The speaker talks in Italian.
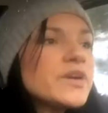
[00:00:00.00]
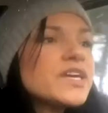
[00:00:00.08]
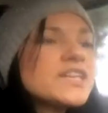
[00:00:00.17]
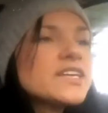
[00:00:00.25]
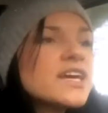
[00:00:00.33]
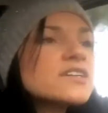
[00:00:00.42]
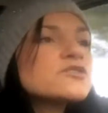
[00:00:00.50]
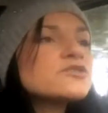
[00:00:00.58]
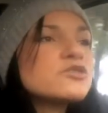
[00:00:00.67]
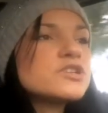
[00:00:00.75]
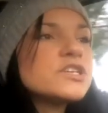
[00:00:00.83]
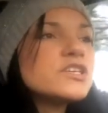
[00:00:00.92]
per il
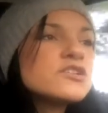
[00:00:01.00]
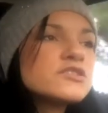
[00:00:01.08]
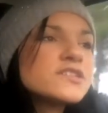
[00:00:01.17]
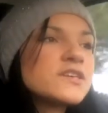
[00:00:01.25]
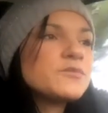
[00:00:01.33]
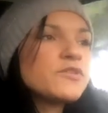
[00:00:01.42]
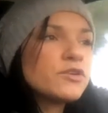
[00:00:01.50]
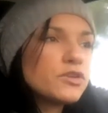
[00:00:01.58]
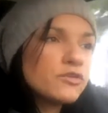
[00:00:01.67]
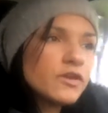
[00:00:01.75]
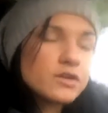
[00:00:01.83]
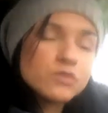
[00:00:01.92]
resto io se mi
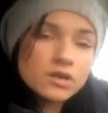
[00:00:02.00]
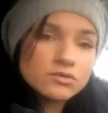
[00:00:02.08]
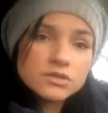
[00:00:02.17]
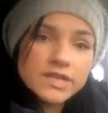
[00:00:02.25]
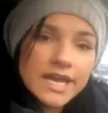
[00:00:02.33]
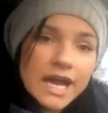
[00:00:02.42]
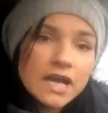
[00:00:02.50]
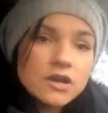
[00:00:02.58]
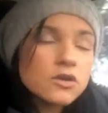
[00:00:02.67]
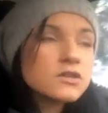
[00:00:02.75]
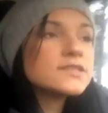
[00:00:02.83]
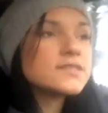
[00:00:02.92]
voglio fare un
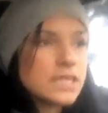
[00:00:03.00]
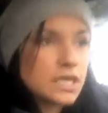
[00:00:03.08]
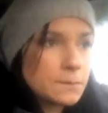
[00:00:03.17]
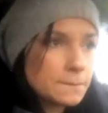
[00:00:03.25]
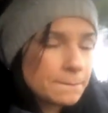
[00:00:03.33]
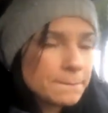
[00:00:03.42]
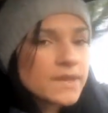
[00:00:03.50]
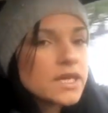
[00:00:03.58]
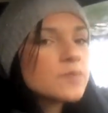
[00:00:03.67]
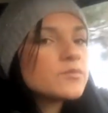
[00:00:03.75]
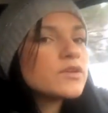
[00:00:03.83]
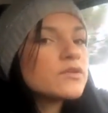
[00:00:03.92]
autoregalo sì
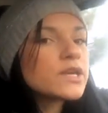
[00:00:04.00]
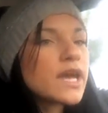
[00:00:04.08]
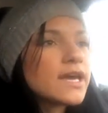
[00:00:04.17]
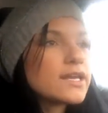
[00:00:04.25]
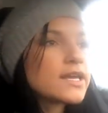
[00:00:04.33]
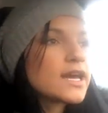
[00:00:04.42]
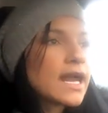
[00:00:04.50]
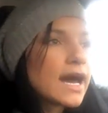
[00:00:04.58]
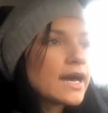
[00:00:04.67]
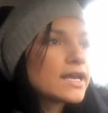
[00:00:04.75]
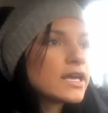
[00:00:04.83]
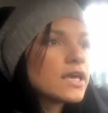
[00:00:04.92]
mi vorrei
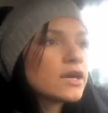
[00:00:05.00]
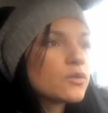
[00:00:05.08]
regalare